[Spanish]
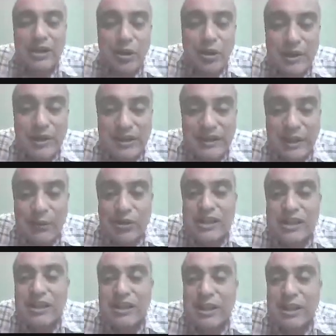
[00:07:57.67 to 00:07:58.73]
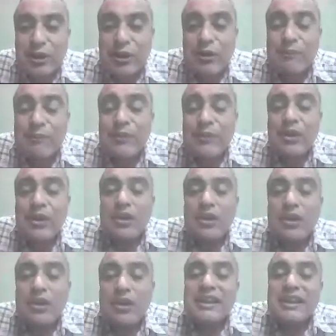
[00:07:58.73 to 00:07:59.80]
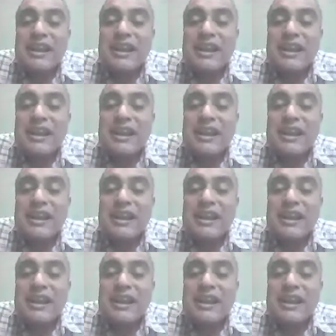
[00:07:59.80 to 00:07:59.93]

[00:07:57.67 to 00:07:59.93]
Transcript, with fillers: libros más antiguos el dimetrodon que